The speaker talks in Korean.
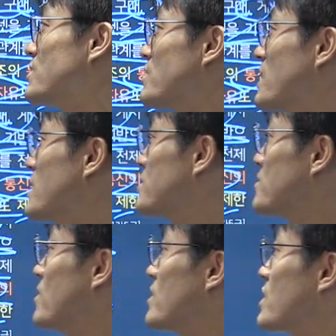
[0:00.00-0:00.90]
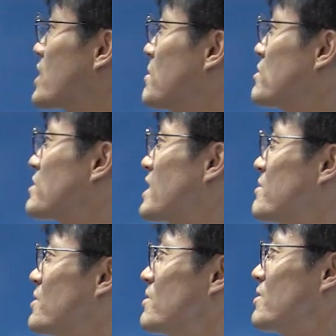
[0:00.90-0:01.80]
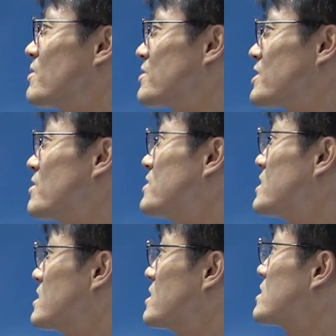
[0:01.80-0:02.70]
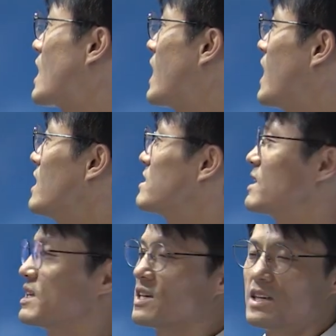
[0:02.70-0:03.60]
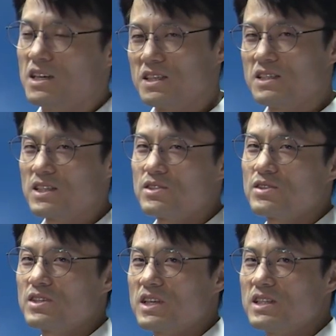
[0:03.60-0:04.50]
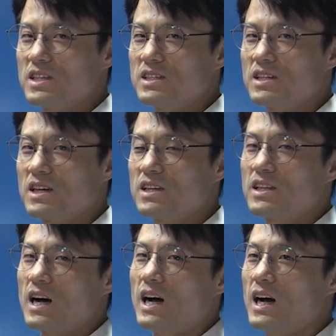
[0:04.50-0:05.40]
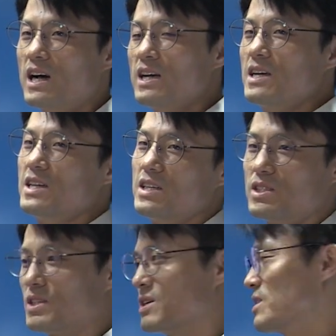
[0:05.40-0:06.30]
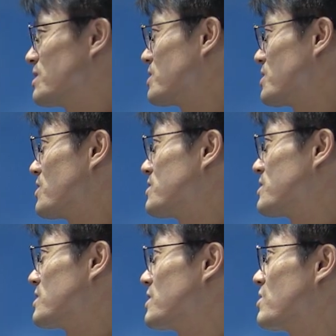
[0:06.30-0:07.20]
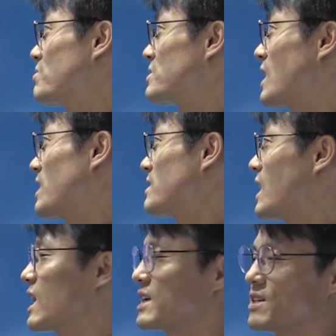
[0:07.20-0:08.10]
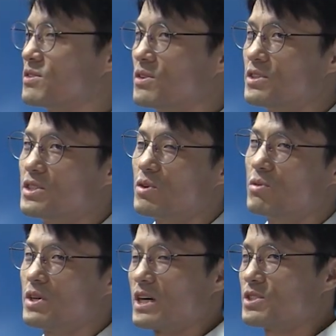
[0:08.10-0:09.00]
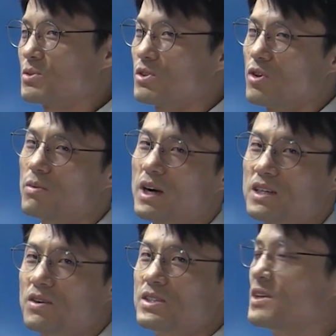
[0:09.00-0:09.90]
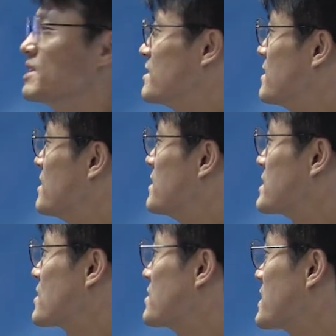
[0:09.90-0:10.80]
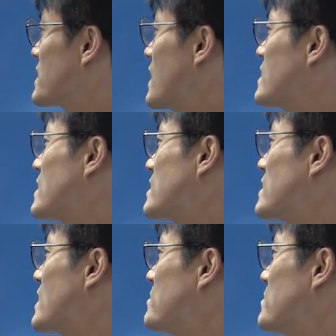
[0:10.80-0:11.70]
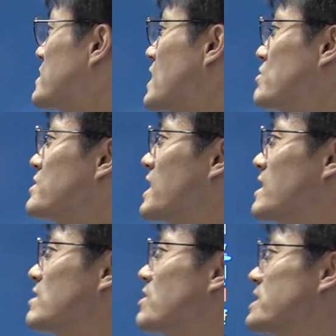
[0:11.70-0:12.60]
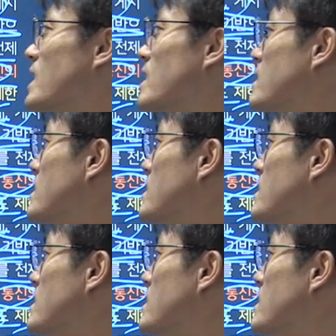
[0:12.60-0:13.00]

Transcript: 이런 게 그래서 이게 감청 당하면 어떻겠어? 다 이제 사정 내 세상활이 다 이제 예, 일로 다 알게 되는 거죠. 정보가 다 그쪽으로 넘어가는 거죠. 자, 그러니까 자, 사생활 비밀과 자유도 체현하는 것이다.